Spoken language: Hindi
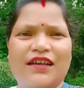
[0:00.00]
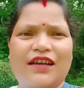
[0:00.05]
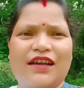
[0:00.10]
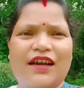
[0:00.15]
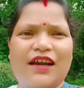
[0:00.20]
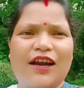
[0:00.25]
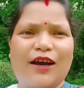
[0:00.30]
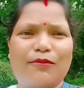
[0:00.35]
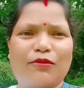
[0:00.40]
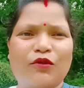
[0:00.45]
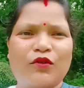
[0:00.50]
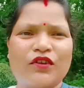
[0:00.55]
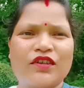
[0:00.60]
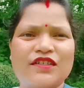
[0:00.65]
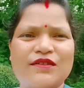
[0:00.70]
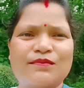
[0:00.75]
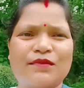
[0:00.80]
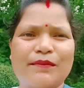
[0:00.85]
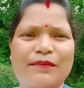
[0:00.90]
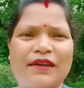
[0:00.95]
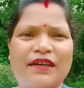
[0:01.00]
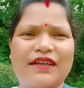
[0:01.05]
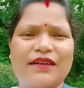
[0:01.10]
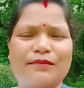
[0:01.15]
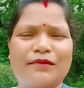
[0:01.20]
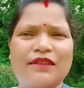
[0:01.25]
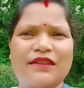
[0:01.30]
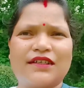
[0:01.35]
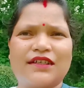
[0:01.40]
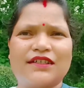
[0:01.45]
आप लोग इसमें मैटर
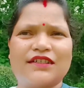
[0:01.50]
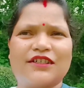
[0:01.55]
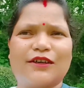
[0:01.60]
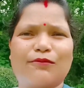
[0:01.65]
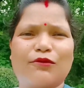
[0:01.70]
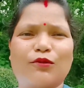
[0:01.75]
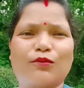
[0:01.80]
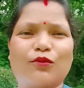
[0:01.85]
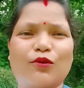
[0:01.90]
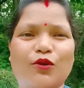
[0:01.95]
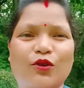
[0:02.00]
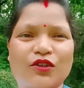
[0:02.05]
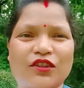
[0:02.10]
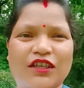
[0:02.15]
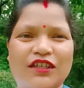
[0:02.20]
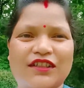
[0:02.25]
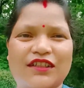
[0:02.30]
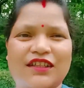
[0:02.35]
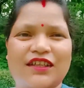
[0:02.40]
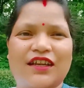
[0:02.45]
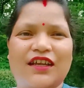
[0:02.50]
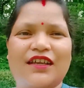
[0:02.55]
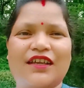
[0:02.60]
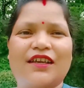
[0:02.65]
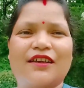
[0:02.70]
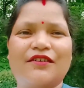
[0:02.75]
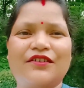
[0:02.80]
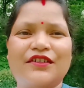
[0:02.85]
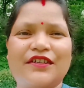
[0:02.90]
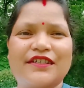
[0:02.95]
मत कीजिए आप लोग ब्लॉग देखते
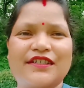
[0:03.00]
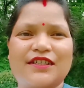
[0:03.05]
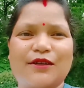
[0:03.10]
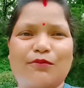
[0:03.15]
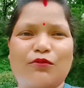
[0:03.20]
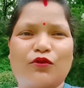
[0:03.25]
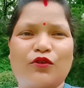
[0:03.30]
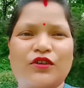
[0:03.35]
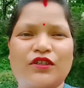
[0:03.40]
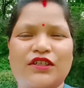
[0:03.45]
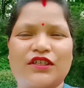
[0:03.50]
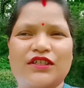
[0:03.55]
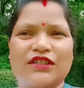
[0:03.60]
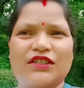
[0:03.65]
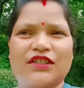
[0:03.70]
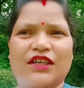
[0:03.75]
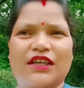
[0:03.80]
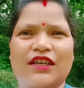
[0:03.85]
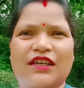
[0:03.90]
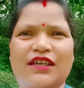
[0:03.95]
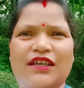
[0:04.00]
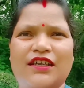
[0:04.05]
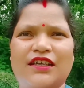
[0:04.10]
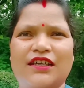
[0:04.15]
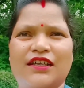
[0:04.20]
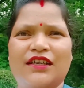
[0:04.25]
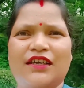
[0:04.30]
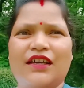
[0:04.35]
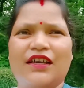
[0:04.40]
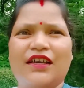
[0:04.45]
रहिए ये सपोर्ट कीजिए कि
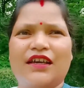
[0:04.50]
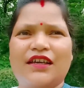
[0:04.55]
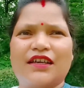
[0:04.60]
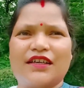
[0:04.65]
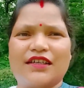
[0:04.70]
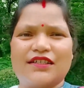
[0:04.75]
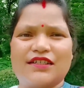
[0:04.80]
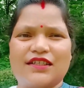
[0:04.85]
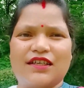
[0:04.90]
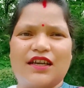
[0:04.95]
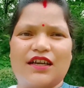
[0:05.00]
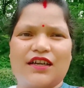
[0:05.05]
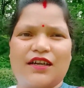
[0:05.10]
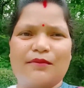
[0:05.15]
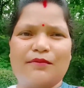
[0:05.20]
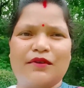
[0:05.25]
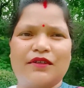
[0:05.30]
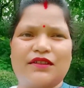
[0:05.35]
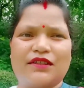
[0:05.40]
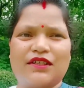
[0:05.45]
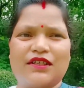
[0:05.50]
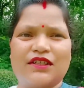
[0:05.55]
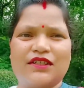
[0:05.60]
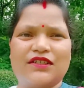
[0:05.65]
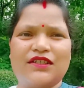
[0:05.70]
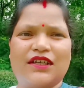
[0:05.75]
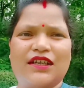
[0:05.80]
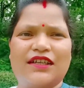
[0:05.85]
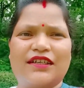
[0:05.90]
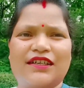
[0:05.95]
इस तरह का मत
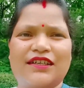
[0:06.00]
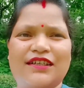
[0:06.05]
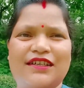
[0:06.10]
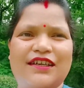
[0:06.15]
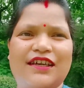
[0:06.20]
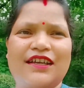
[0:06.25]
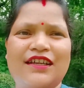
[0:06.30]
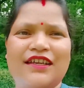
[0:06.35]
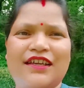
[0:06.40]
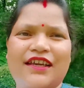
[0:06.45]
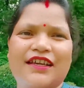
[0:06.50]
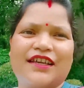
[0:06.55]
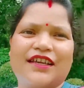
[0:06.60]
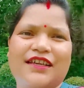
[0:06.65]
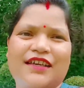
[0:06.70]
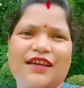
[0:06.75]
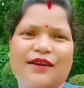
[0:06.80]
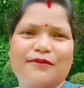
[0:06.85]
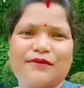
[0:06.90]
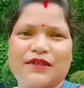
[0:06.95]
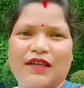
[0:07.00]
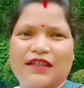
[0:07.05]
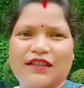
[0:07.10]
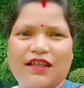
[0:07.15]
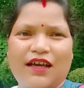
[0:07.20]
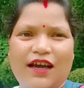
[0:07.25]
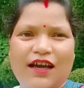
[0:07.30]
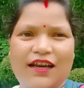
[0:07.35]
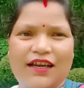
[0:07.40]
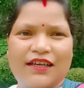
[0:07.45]
कीजिए लेकिन ये नहीं है कि आप
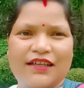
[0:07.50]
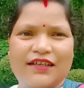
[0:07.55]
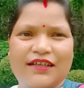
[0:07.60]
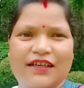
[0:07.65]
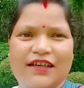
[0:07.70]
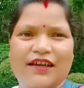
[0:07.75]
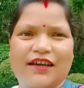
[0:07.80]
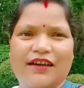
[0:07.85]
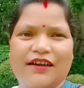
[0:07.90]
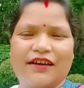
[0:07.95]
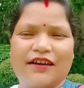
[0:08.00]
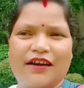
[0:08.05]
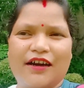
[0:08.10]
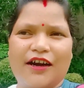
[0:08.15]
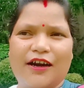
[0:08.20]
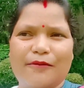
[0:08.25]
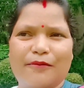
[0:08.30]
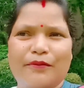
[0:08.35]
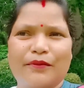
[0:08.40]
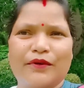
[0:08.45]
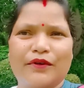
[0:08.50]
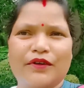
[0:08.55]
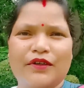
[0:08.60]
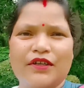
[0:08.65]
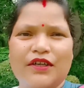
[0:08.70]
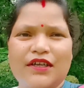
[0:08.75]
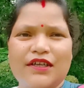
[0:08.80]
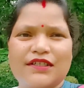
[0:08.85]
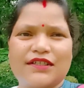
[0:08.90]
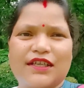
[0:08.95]
संथाल नहीं है आप
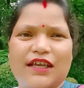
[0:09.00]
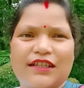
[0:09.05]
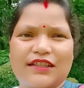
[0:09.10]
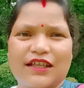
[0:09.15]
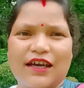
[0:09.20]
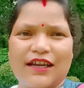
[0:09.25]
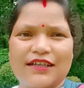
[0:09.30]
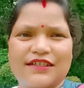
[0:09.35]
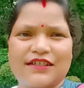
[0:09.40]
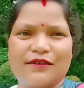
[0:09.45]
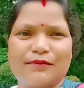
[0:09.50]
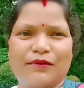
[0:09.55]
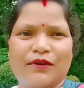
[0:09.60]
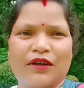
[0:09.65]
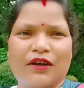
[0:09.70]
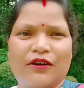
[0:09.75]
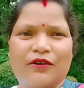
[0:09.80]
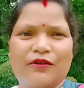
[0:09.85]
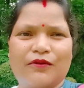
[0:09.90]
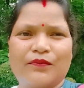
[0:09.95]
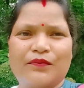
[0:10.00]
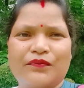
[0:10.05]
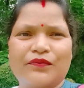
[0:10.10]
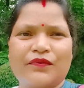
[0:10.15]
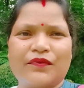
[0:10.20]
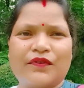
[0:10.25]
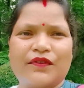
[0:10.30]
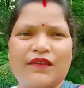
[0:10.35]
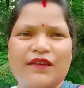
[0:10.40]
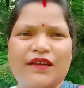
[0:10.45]
संथाल से बनाओ
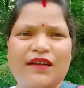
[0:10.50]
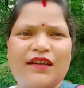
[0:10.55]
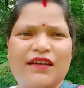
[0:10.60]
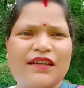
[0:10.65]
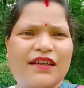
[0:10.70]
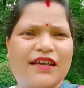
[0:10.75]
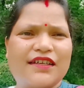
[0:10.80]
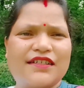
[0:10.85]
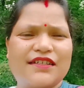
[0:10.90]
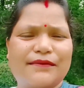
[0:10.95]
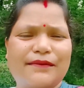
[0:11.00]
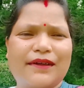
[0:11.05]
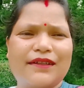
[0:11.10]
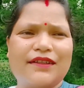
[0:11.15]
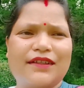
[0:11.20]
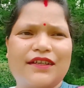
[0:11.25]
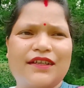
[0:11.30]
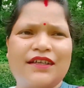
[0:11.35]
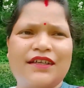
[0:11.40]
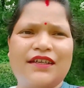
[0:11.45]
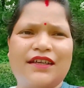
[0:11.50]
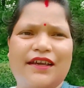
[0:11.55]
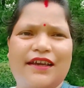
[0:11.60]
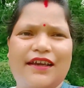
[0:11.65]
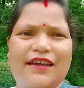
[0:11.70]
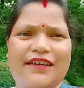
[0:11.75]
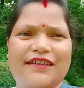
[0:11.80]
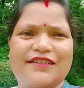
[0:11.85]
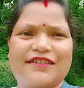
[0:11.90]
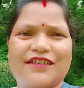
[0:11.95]
ऐसी बात नहीं
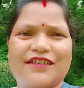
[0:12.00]
है इसके